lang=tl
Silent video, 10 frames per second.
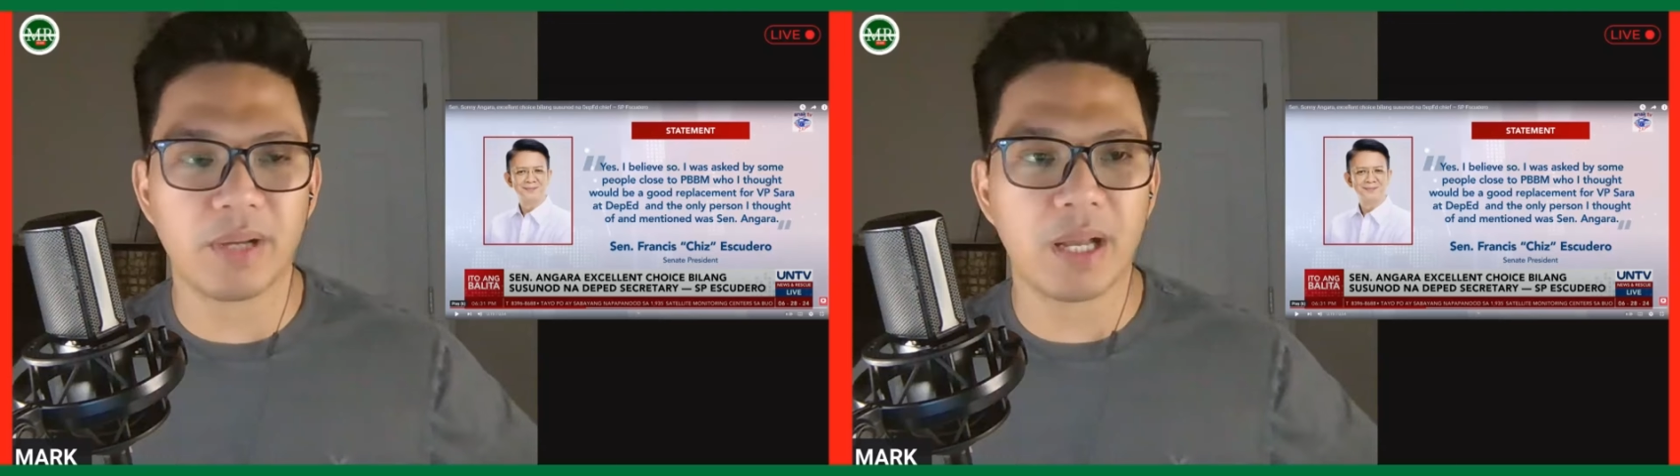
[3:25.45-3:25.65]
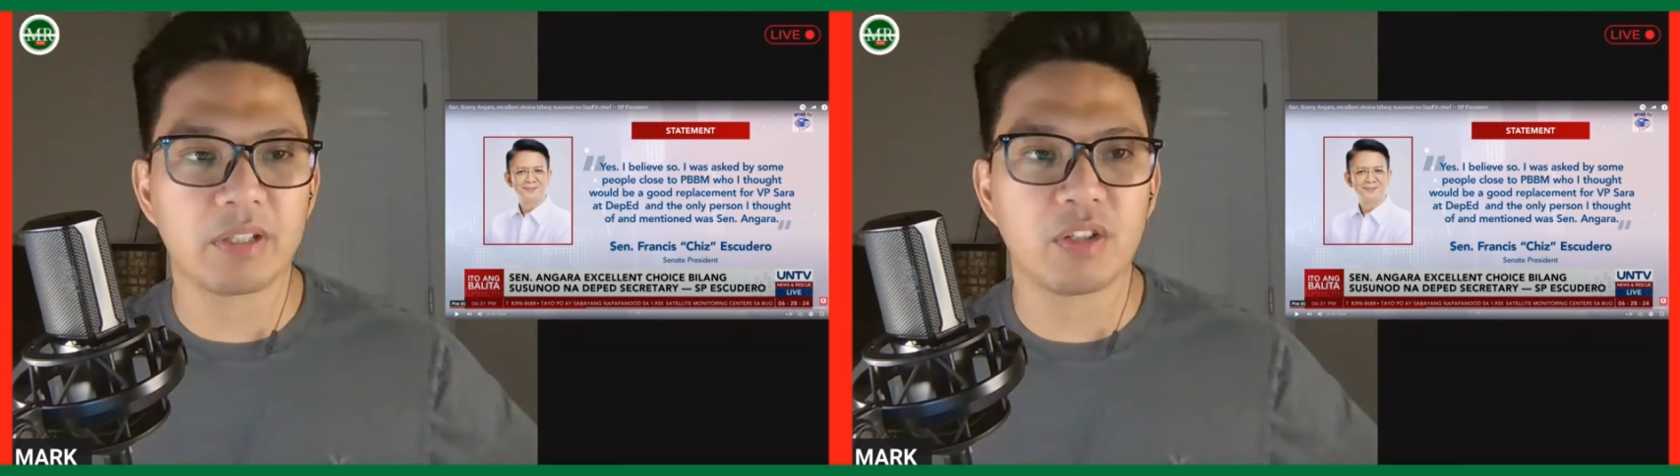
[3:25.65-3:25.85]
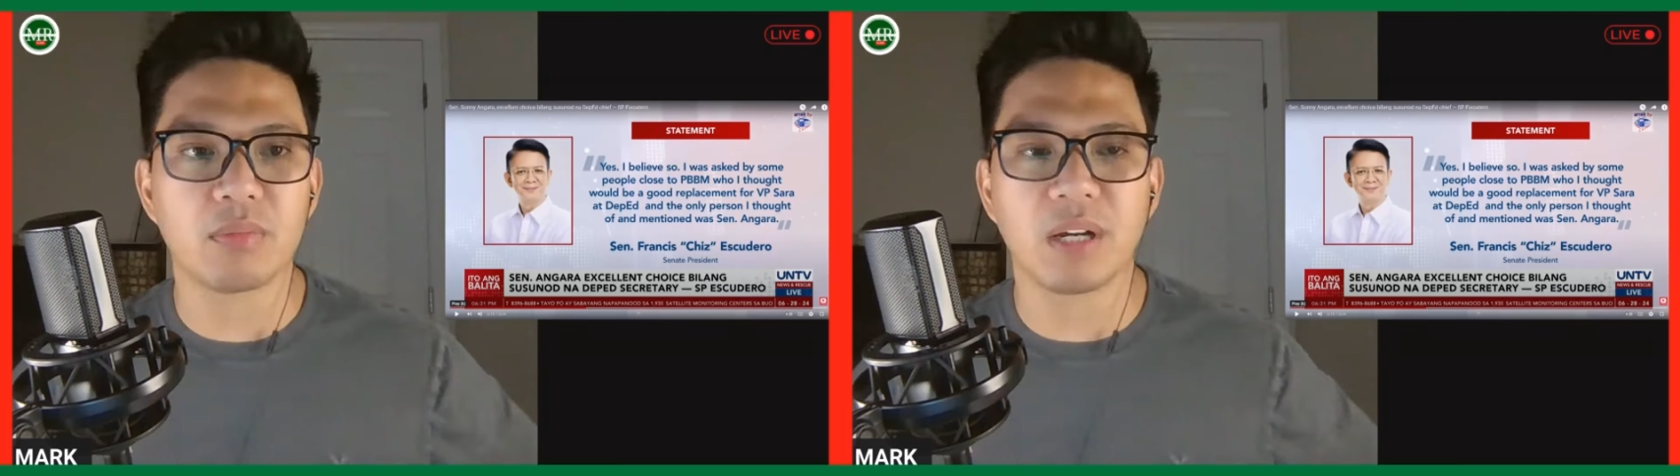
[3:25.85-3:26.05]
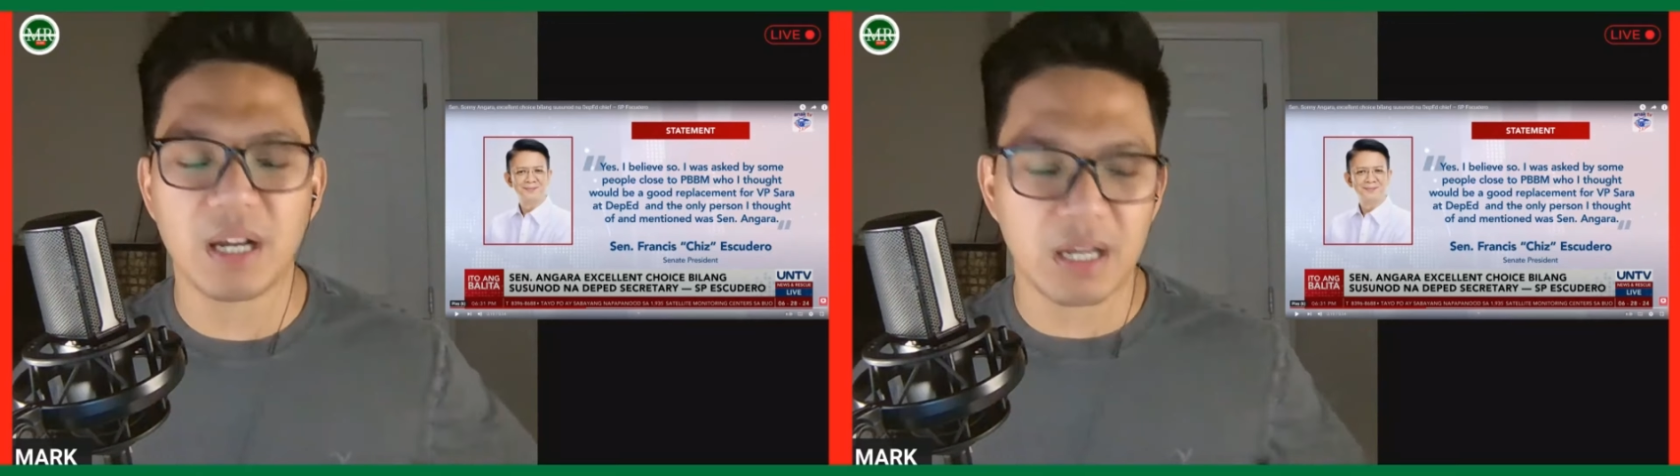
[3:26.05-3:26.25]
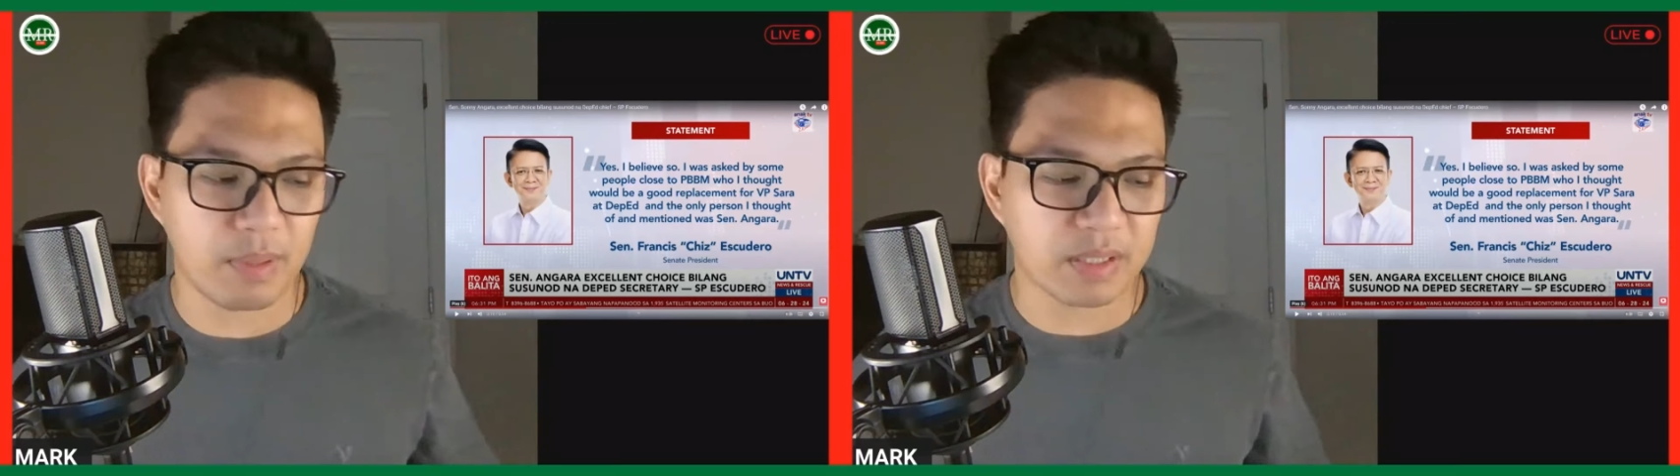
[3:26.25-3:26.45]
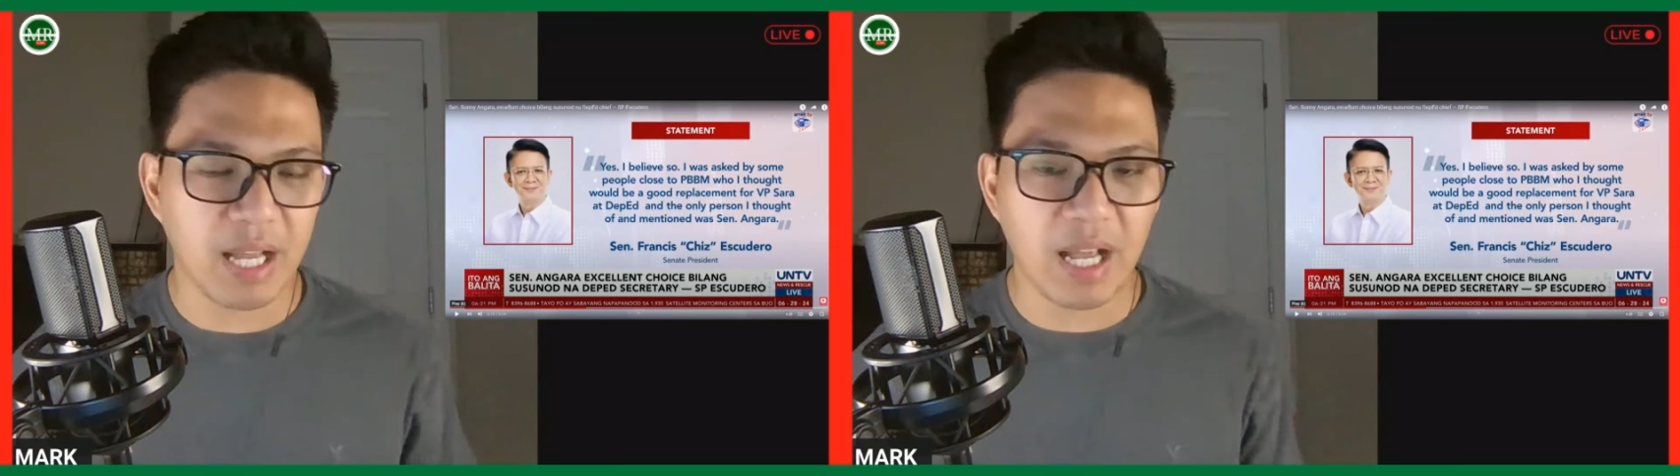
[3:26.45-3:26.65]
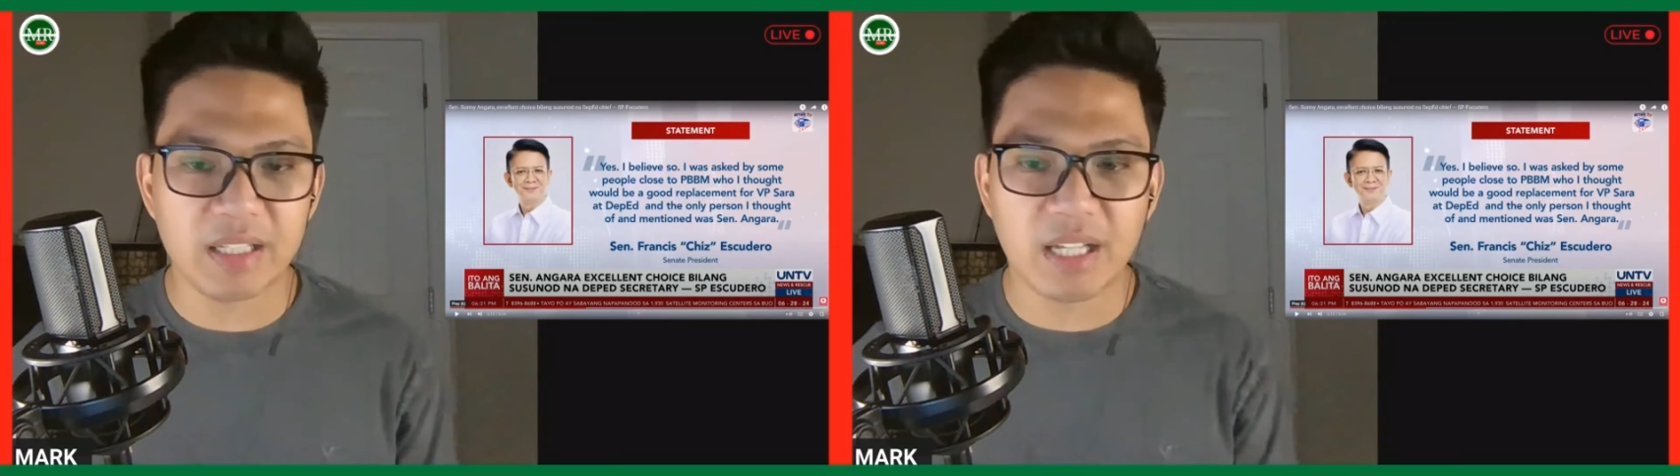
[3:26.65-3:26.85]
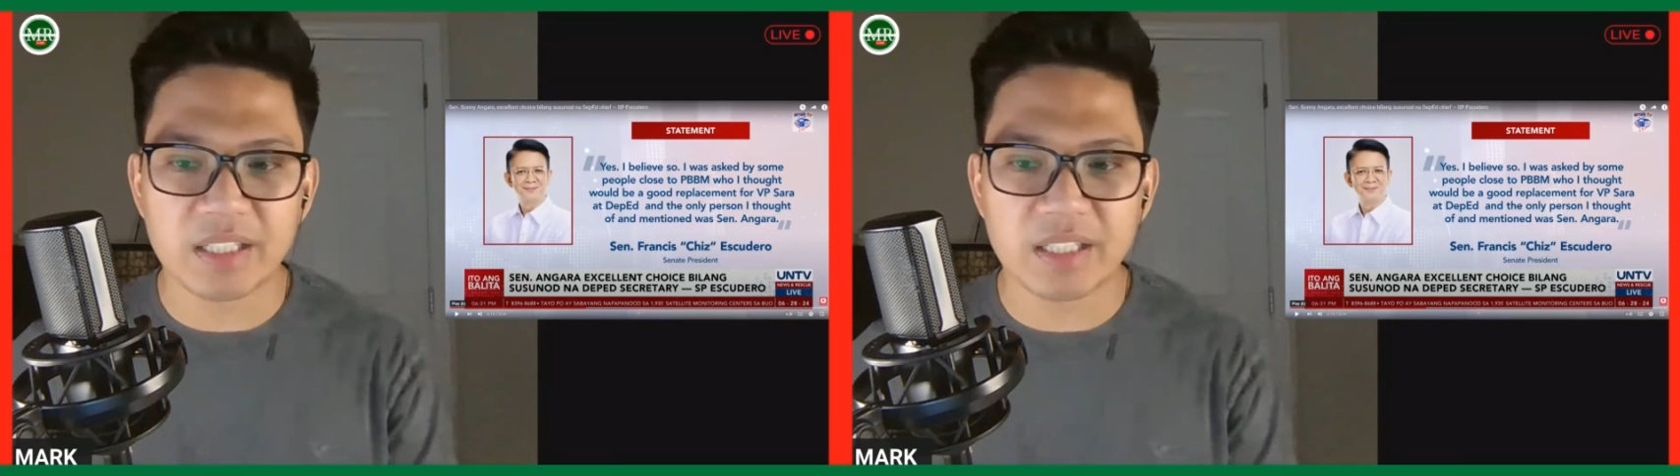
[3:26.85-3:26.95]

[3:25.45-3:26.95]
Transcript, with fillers: para yung mga kabataan